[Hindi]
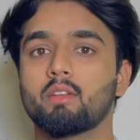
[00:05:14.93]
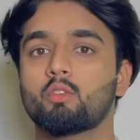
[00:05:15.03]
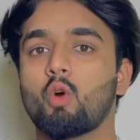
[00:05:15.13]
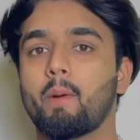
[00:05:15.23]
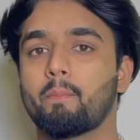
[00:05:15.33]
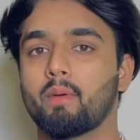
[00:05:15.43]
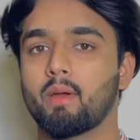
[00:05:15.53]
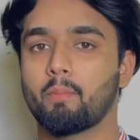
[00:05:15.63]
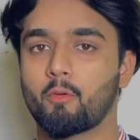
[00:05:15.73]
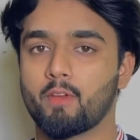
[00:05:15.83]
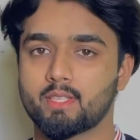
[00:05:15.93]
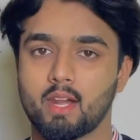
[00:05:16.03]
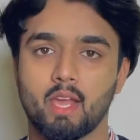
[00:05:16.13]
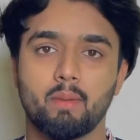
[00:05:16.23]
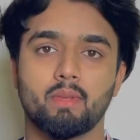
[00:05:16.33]
जो आप
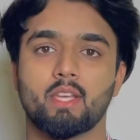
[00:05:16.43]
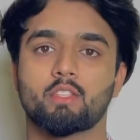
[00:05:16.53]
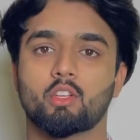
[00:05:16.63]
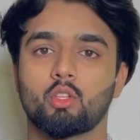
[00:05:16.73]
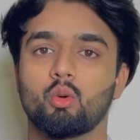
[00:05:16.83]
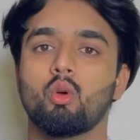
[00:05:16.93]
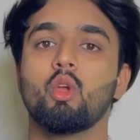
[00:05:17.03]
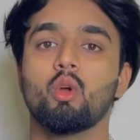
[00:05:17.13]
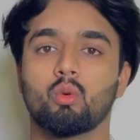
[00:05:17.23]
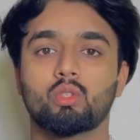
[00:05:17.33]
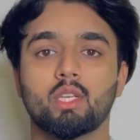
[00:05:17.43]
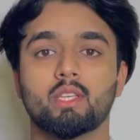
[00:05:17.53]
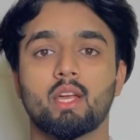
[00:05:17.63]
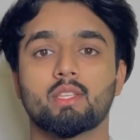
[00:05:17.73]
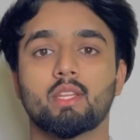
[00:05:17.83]
प्रोफेसर लाइन में जा सकते हो उसके
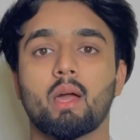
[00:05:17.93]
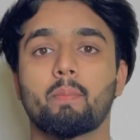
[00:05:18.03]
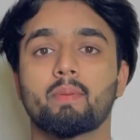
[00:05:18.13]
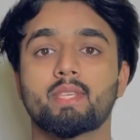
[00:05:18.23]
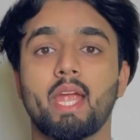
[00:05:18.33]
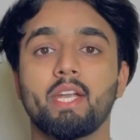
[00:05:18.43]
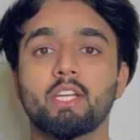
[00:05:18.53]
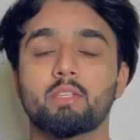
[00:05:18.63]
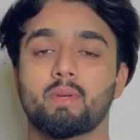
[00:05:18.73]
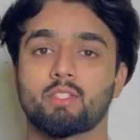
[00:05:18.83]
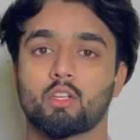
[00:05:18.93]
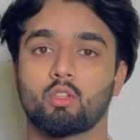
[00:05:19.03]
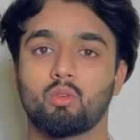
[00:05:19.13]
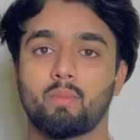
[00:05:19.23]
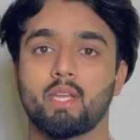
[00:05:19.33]
साथ साथ आप साइंटिस्ट बन
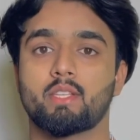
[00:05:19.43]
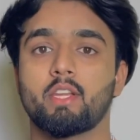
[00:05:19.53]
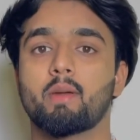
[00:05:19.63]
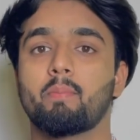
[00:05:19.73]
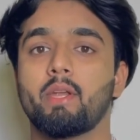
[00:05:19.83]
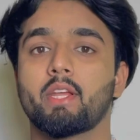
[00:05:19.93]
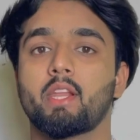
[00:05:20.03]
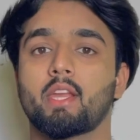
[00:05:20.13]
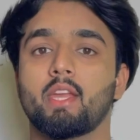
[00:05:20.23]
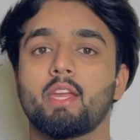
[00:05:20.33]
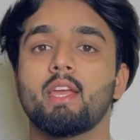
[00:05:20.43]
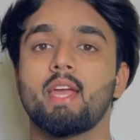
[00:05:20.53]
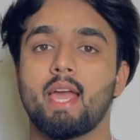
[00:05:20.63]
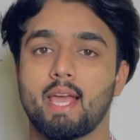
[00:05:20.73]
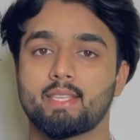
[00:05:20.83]
सकते हो पीएचडी कंप्लीट करके
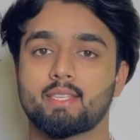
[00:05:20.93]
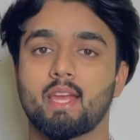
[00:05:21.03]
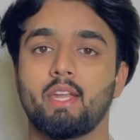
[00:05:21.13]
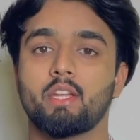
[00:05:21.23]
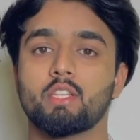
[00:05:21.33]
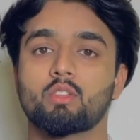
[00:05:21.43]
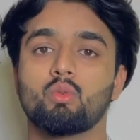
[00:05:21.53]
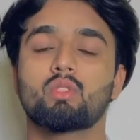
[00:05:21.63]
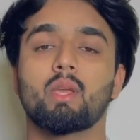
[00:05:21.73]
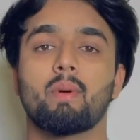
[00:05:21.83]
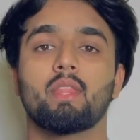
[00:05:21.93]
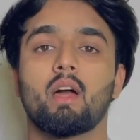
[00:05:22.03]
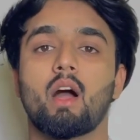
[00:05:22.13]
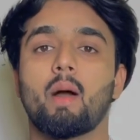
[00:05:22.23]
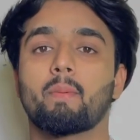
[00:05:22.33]
एज ए साइंटिस्ट उसके
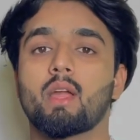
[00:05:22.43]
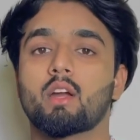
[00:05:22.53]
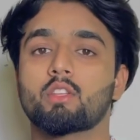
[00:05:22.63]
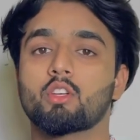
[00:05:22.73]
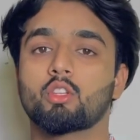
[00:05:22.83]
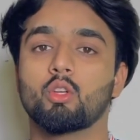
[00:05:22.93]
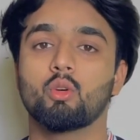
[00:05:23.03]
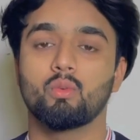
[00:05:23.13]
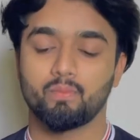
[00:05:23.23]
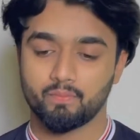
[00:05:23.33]
बाद आप क्या कर सकते हो